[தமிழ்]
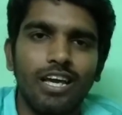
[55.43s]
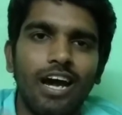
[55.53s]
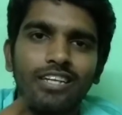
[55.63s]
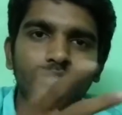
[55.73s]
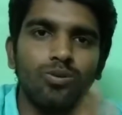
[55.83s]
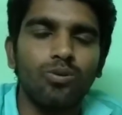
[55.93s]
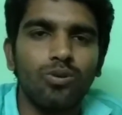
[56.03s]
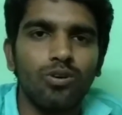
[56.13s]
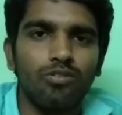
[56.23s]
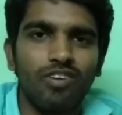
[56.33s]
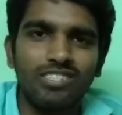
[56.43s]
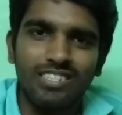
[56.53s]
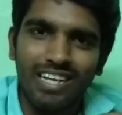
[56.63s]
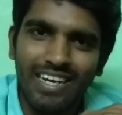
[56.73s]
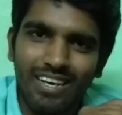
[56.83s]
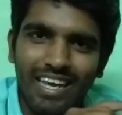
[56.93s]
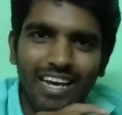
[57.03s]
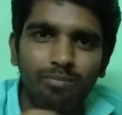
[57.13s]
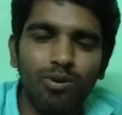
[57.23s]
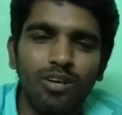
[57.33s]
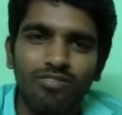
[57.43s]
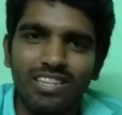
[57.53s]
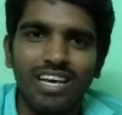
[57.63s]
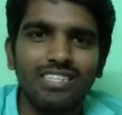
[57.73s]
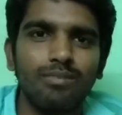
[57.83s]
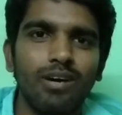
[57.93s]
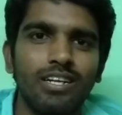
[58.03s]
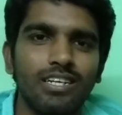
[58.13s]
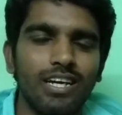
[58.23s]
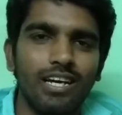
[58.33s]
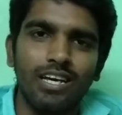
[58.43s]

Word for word: அடிச்சு தூக்கணும் ஃபர்ஸ்ட் லைனே கேட்கும் போது வித்தியாசமா இருக்குங்க